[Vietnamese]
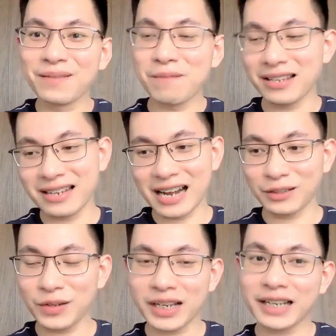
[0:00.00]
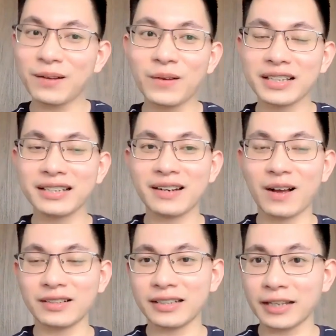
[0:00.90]
mị chỉ là suy nghĩ thôi nó
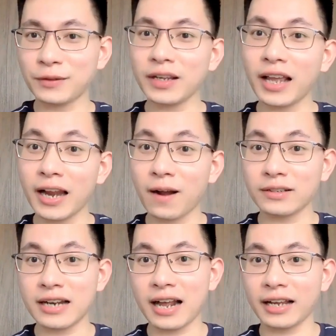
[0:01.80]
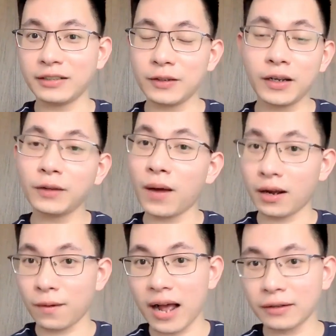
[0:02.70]
cái suy nghĩ này nó chỉ là cái suy nghĩ thoáng
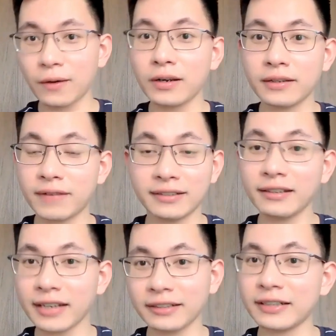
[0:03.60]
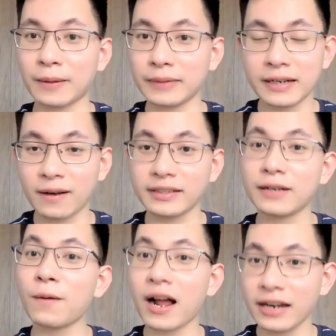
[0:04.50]
qua thôi và rất nhanh chóng thì nó sẽ
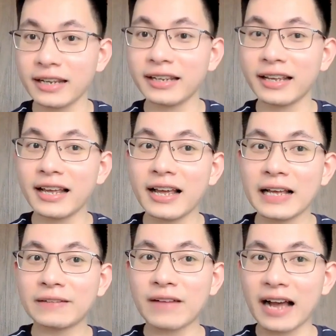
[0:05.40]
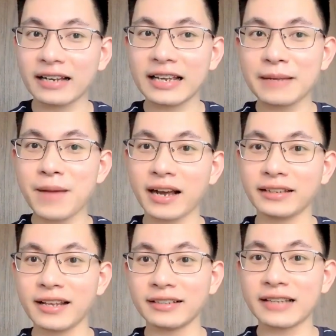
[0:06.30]
qua đi và khi mà cái
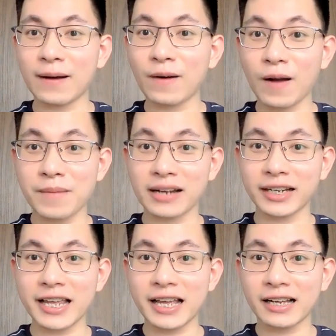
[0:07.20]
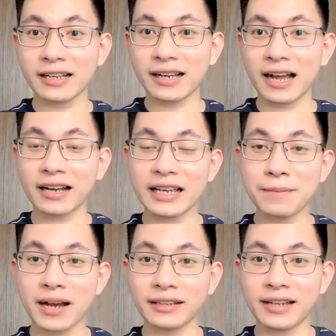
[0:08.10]
tiếng sáo gọi bạn kia à, khi
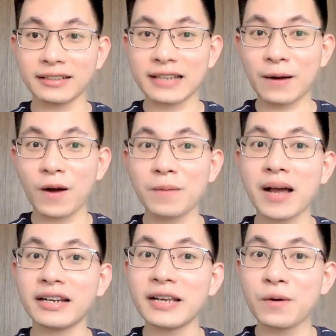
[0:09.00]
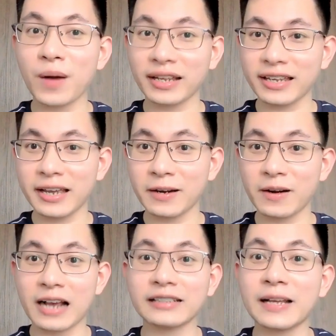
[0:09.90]
mà cái tiếng sáo gọi bạn yêu ngoài kia nó
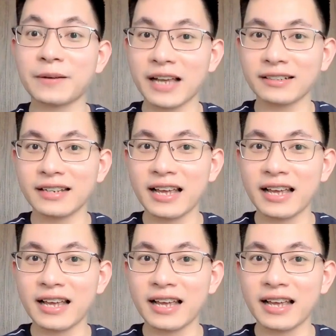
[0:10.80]
đang réo rắt